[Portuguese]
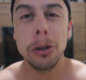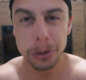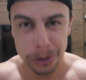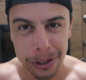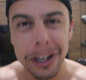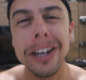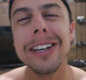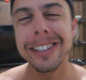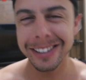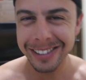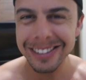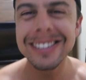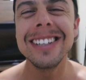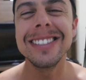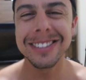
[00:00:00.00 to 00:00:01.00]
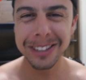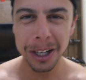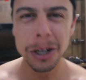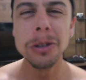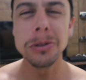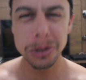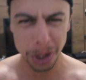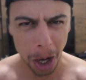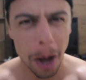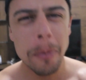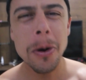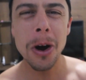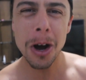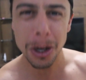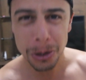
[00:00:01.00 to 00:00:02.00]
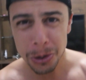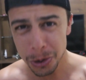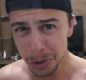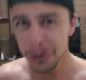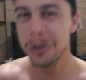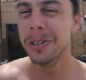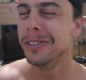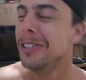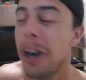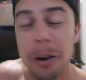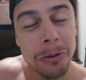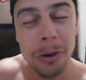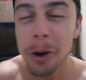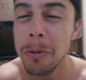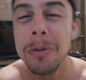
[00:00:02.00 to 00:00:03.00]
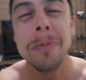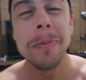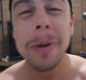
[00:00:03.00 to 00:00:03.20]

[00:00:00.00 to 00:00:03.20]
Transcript: Eu sei que vocês estão tramando, não vou me